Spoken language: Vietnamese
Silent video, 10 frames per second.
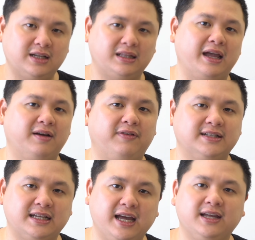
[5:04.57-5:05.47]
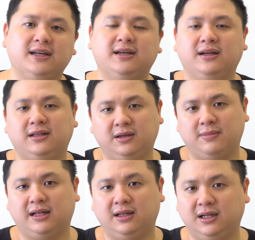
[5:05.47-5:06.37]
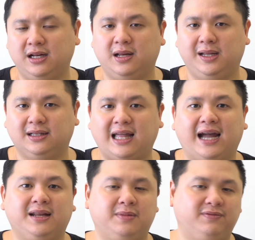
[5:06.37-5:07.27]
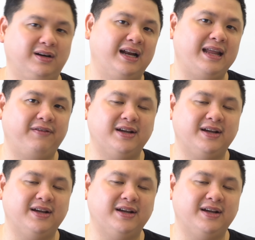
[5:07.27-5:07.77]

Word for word: sẽ tiện hơn face id nhưng mà tính đến thời điểm hiện tại thì mình vẫn đánh giá